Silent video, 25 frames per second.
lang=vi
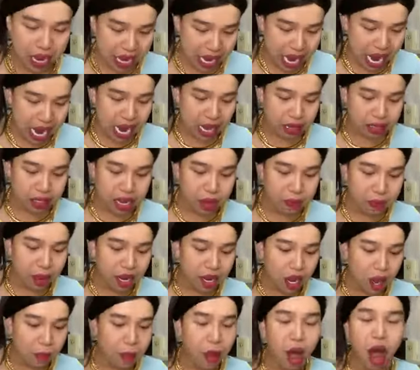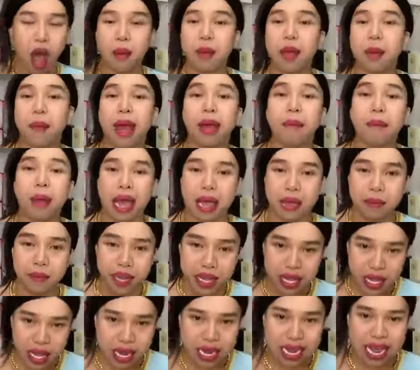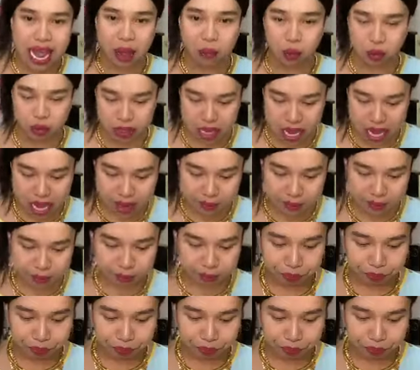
Đây là set mắc cúp bữa hổm em bán 79 ngàn một set